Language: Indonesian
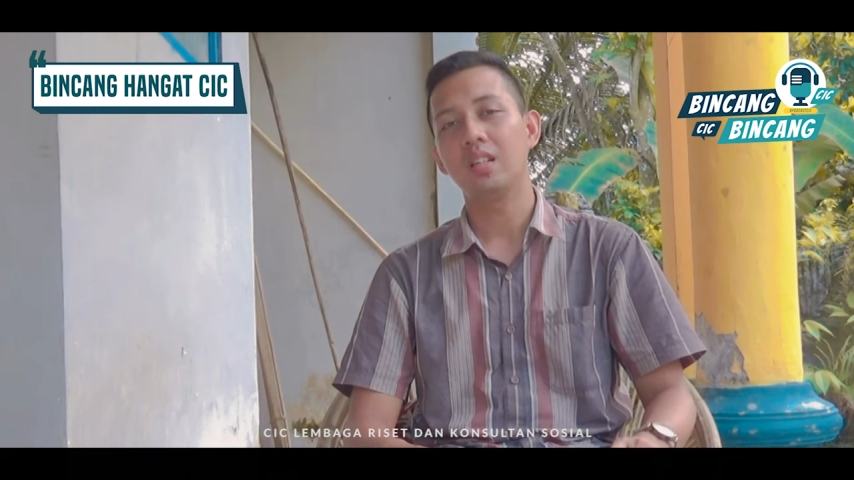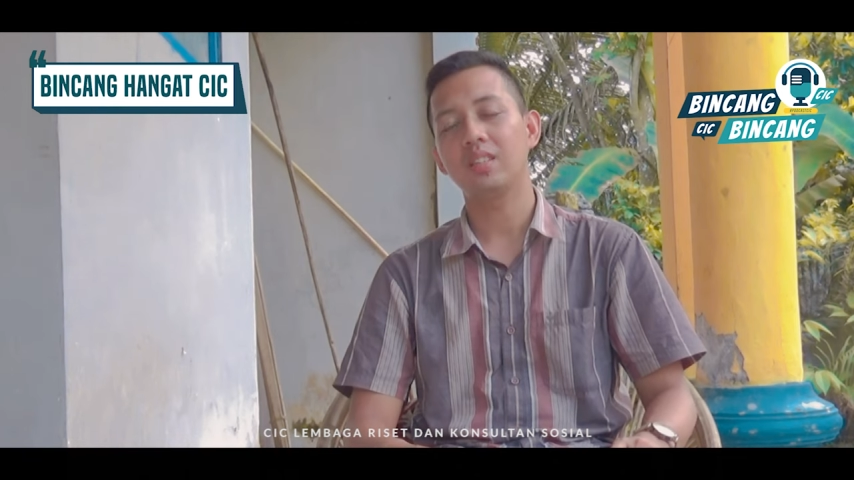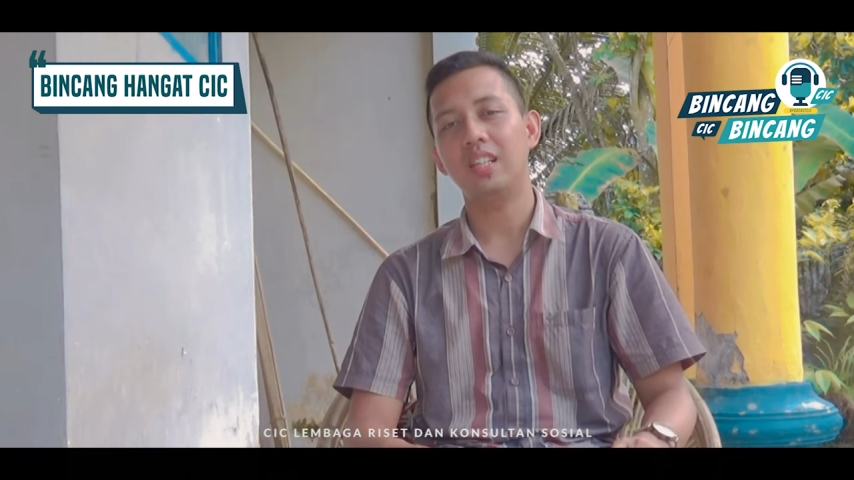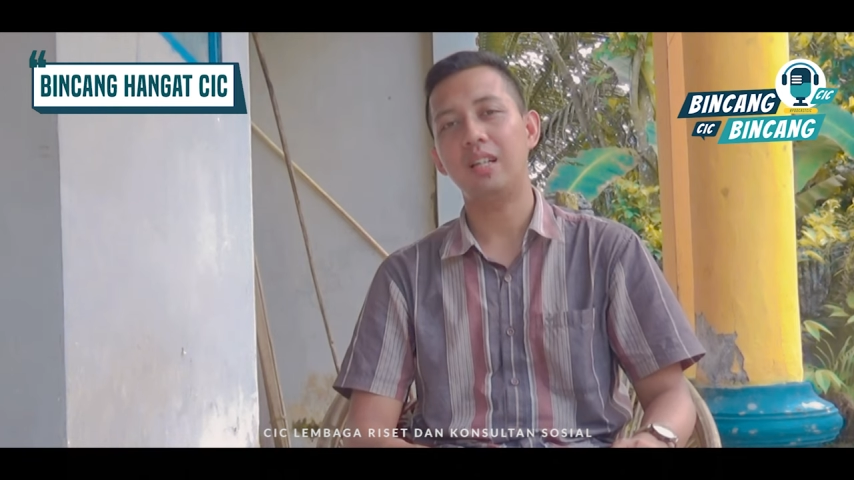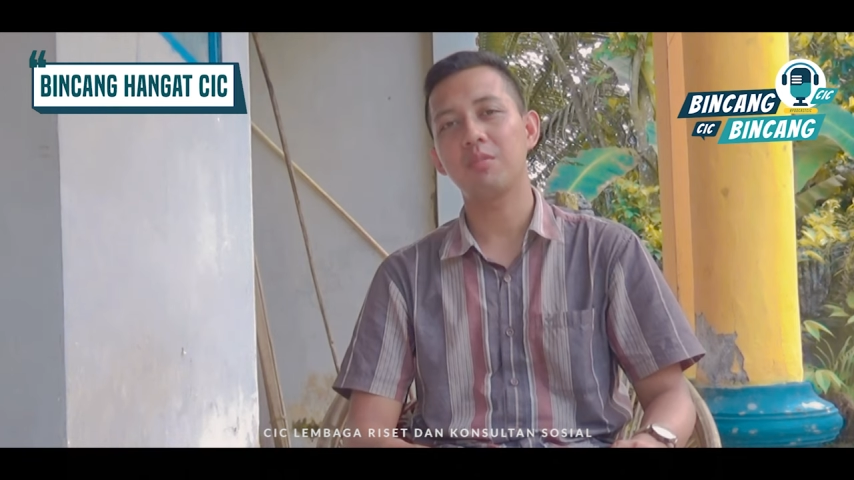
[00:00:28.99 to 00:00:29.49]

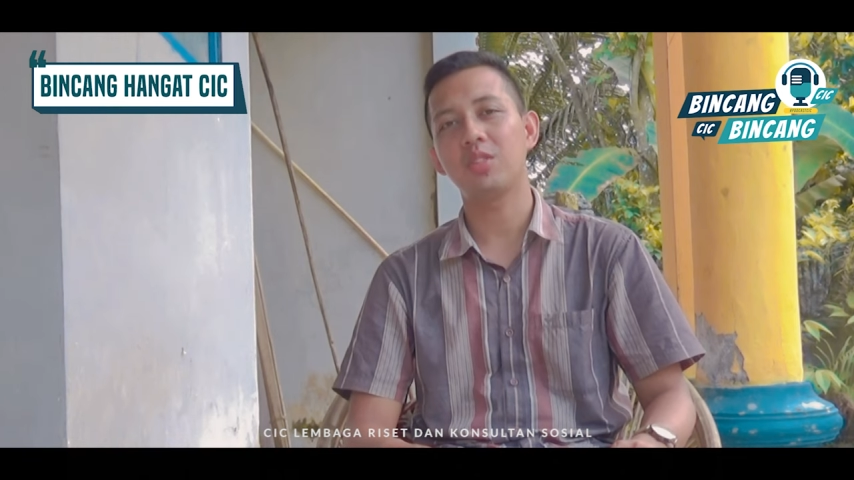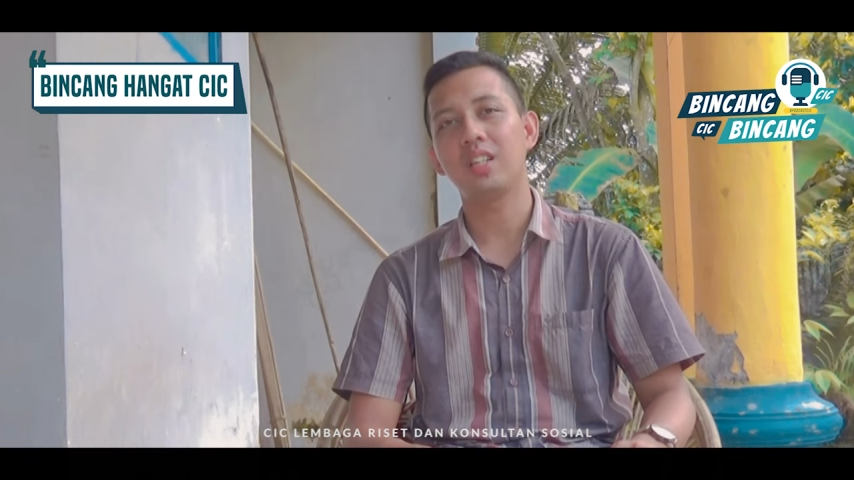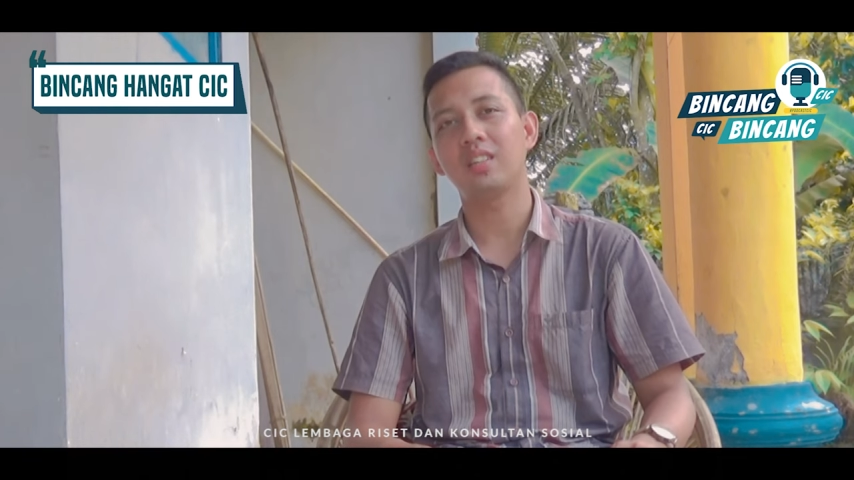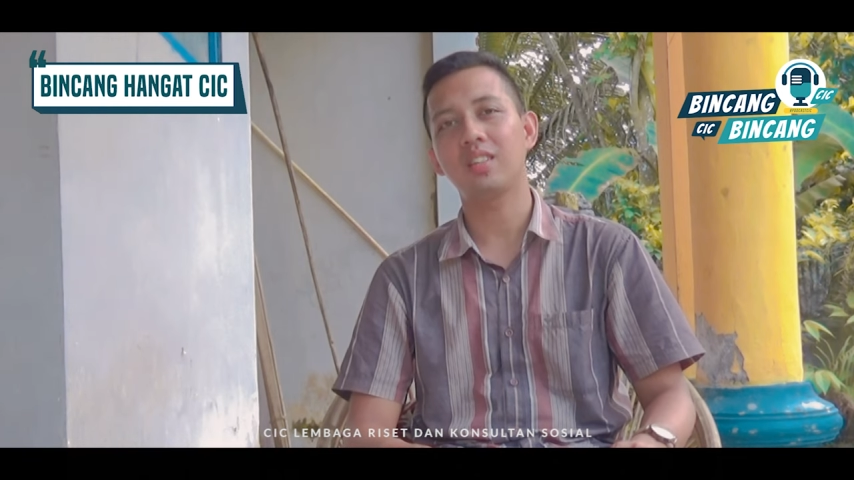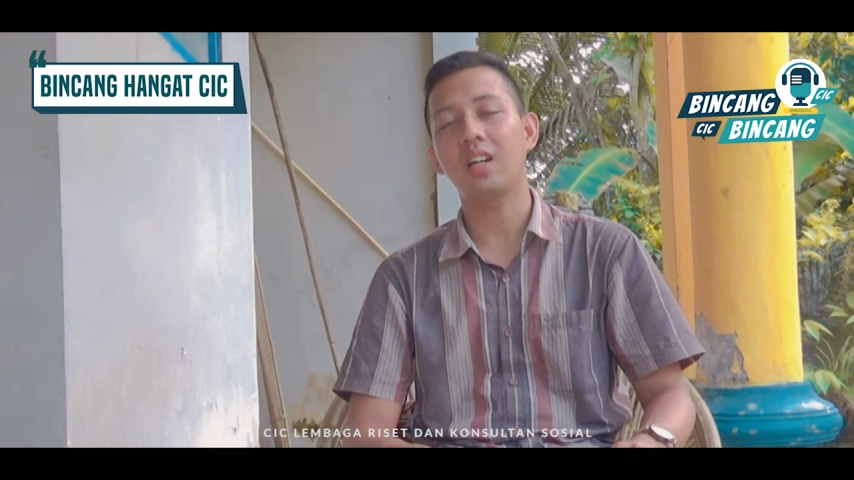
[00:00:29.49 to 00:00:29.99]
Salam
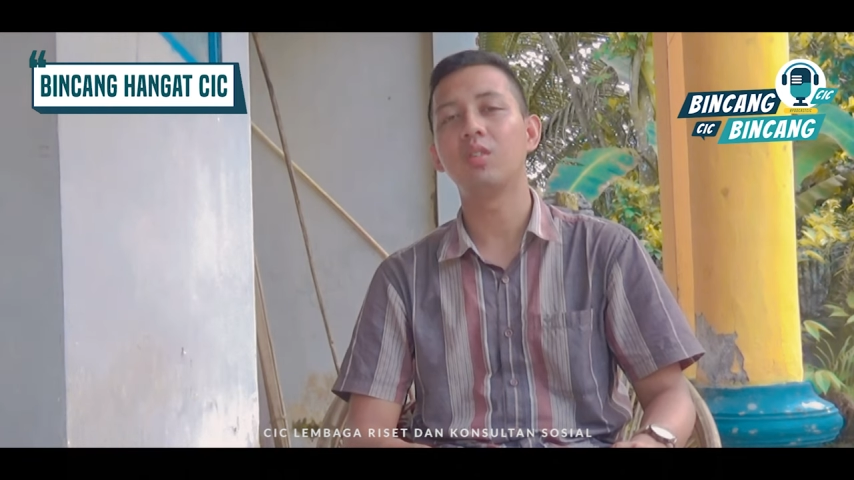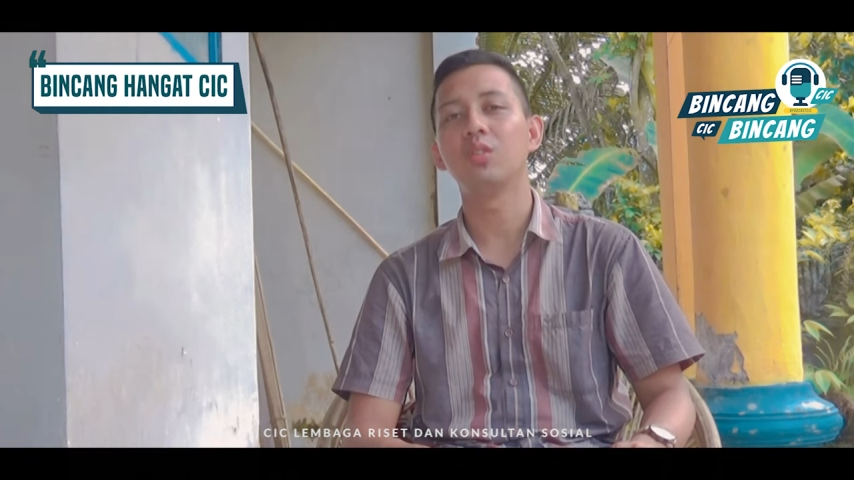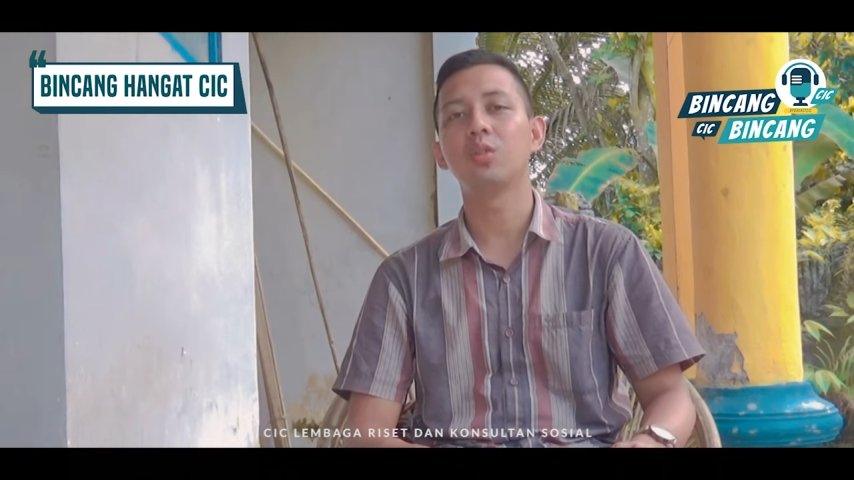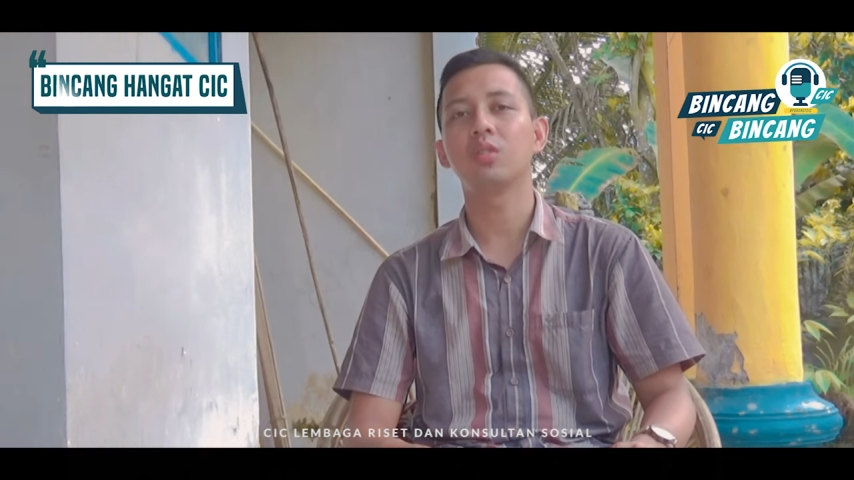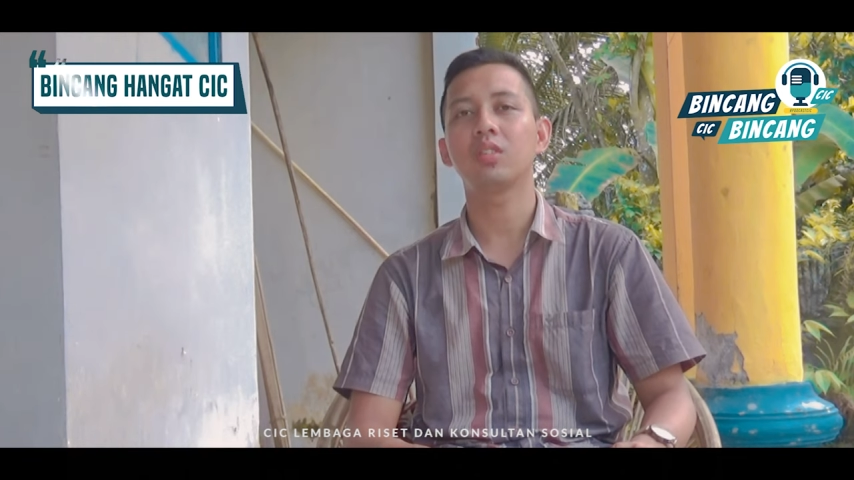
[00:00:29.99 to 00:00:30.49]
sejahtera
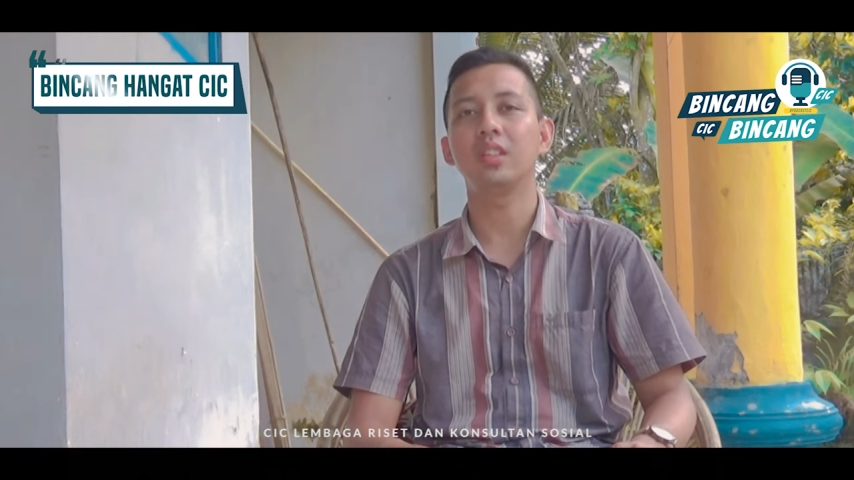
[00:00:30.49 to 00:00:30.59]
untuk